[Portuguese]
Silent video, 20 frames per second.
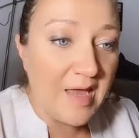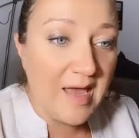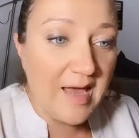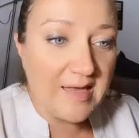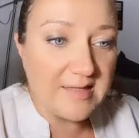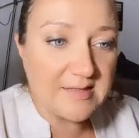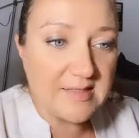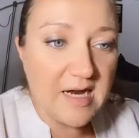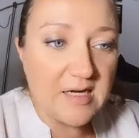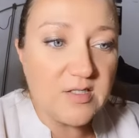
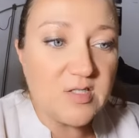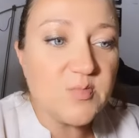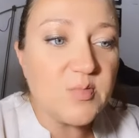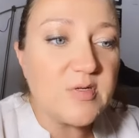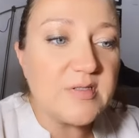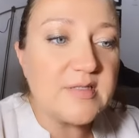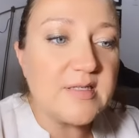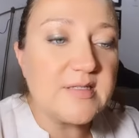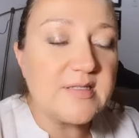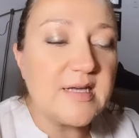As carnes
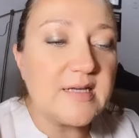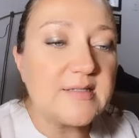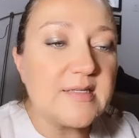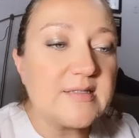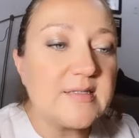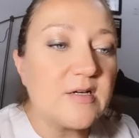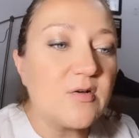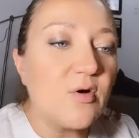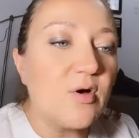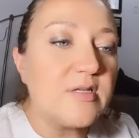
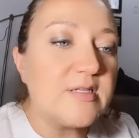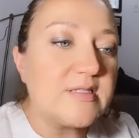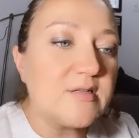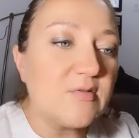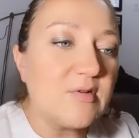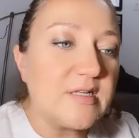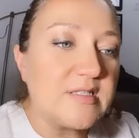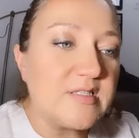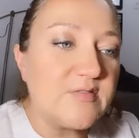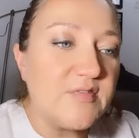processadas agora estão
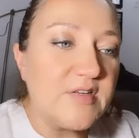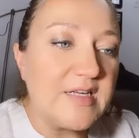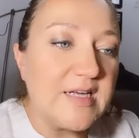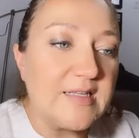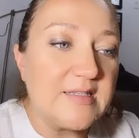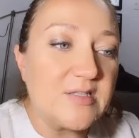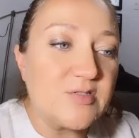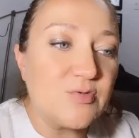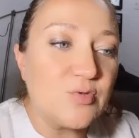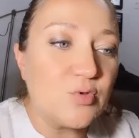
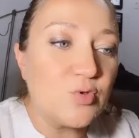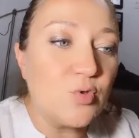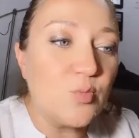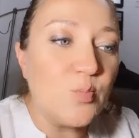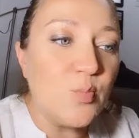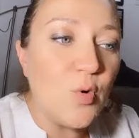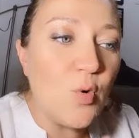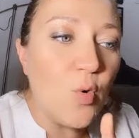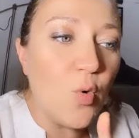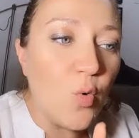classificadas no grupo